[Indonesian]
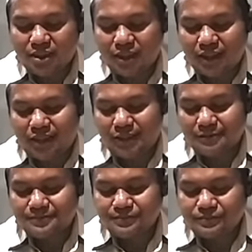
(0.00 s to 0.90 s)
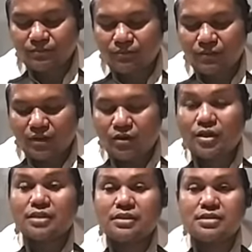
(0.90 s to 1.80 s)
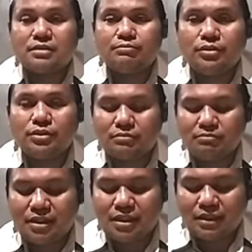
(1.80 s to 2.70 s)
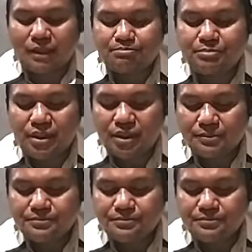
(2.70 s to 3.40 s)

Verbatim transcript: Nah, orang tersebut menetapi